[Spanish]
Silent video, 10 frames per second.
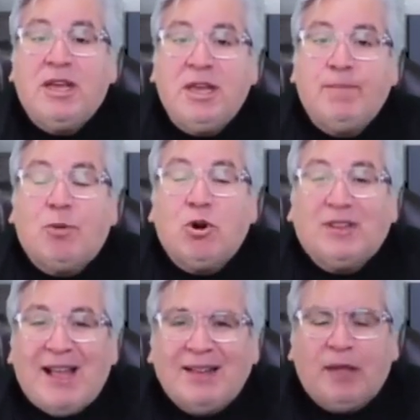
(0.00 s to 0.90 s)

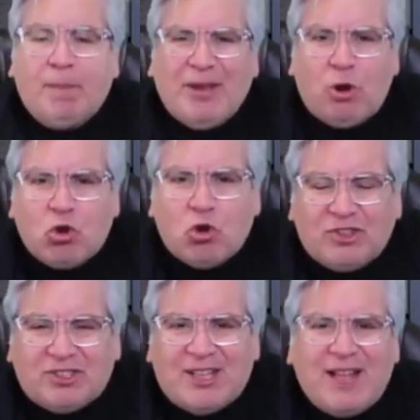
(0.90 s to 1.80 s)
importante pero
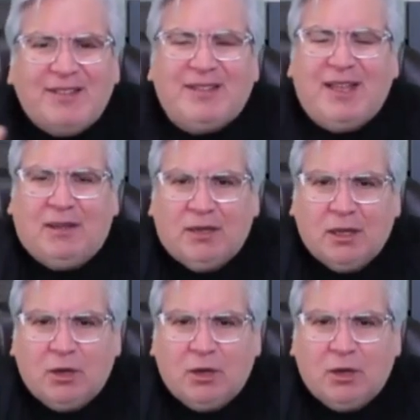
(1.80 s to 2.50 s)
constante,